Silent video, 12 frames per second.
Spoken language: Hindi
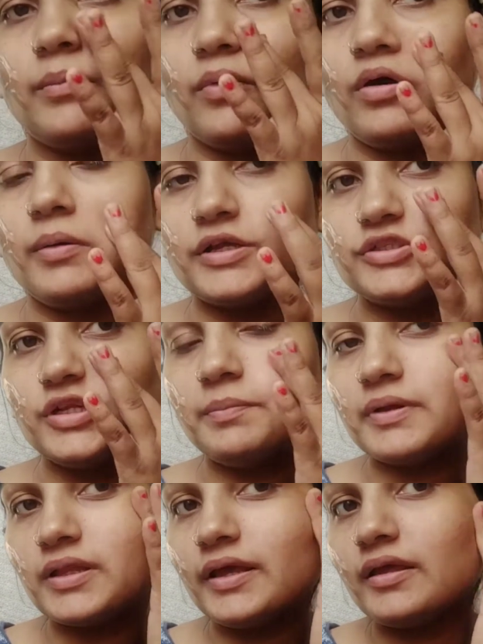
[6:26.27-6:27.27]
बहुत एक्चुअली
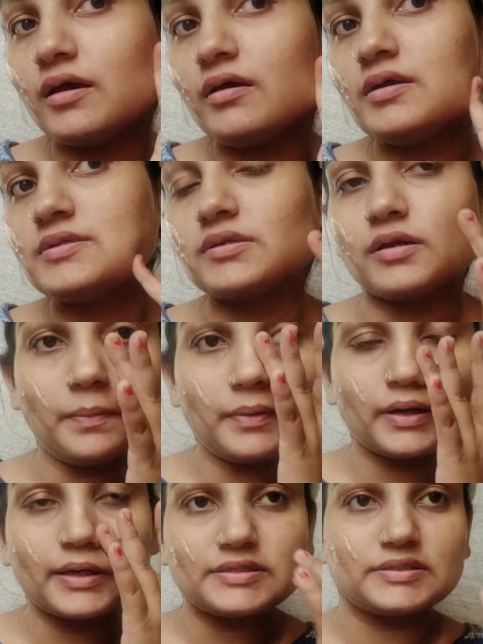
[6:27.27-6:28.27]
पता है क्या स्क्रब
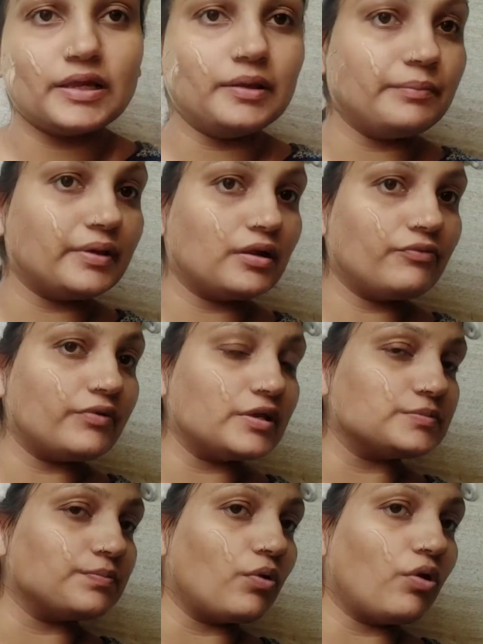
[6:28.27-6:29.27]
करने से ही मेरा
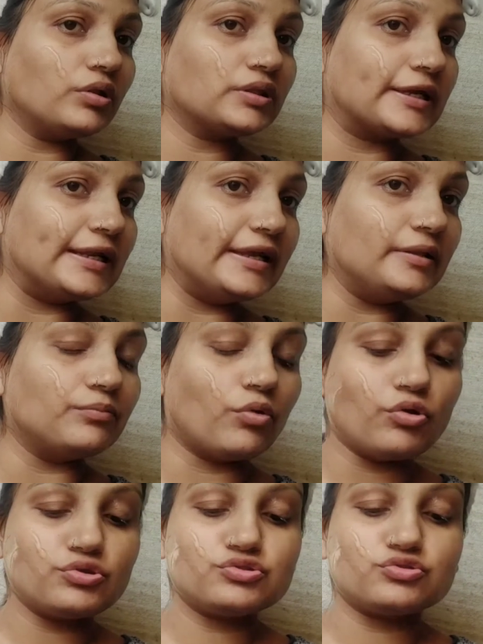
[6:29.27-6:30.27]
फेस बहुत क्लीन
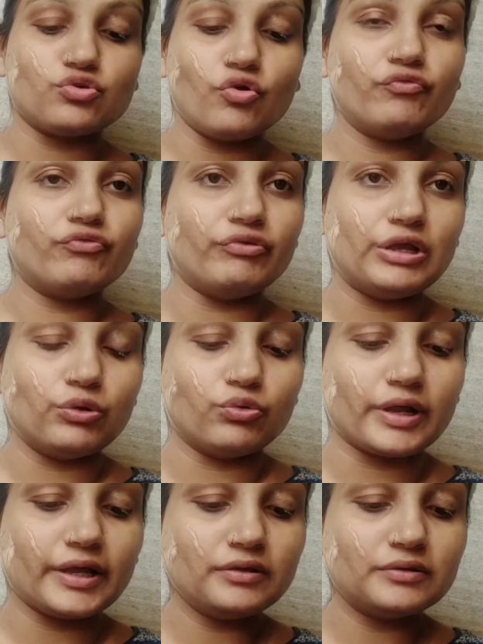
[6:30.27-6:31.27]
बहुत सॉफ्ट फील
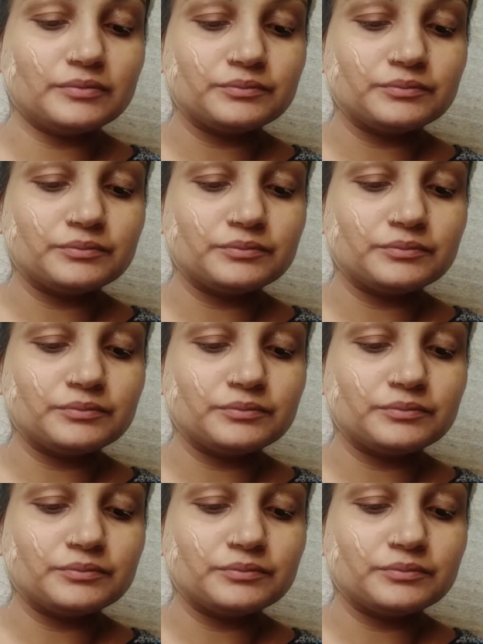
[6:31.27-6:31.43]
हो रहा है